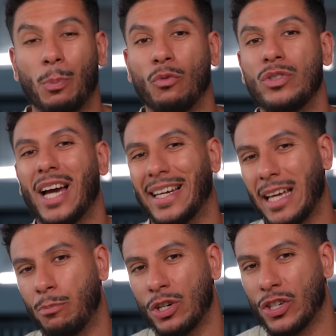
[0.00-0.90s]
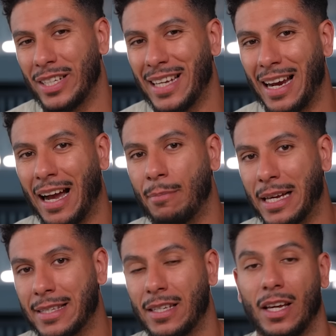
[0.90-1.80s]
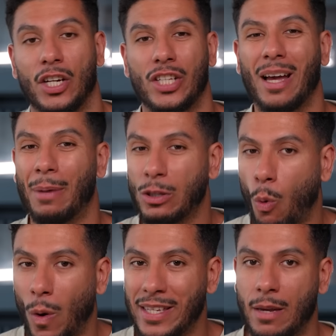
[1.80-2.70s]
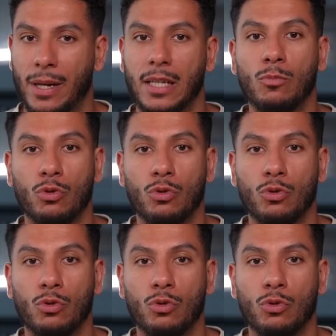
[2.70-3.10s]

Mais pour vous dire à quel point j'en étais à la ramasse, j'étais à ma troisième année de